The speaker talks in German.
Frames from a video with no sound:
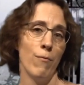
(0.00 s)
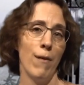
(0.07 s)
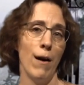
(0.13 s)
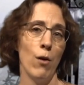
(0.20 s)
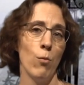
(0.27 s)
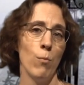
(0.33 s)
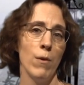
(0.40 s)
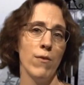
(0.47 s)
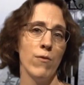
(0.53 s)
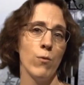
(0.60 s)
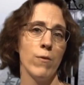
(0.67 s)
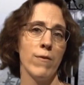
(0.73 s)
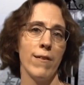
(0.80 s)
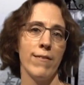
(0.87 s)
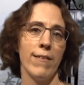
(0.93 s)
Warum ist
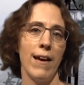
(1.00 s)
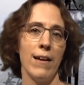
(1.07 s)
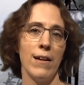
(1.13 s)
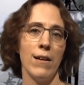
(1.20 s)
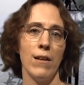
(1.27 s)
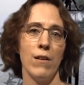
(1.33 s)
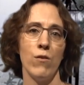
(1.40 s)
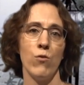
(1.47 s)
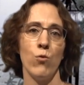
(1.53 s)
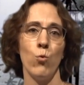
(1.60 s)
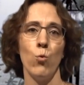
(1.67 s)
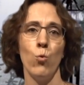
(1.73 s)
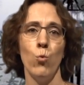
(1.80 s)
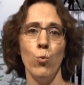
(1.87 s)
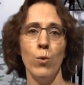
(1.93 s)
uns das eigentlich
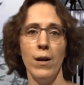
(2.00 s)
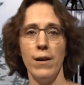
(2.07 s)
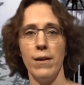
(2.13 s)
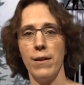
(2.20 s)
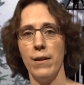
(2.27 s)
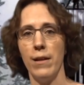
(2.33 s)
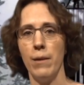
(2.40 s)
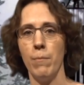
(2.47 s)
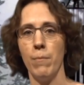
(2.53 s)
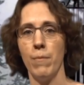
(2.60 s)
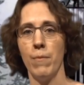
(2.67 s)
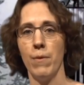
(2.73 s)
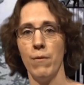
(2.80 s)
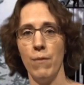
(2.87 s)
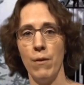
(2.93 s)
so unangenehm,
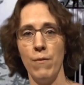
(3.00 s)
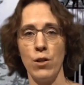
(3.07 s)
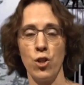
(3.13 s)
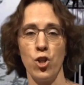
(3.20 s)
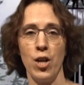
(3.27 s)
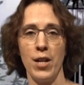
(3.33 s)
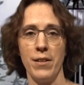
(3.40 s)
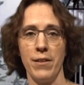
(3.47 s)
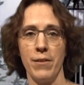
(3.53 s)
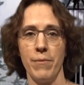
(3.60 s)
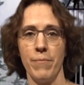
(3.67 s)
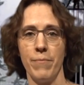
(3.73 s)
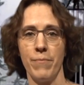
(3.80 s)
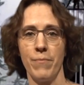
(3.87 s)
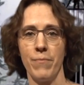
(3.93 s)
wenn wir scheitern?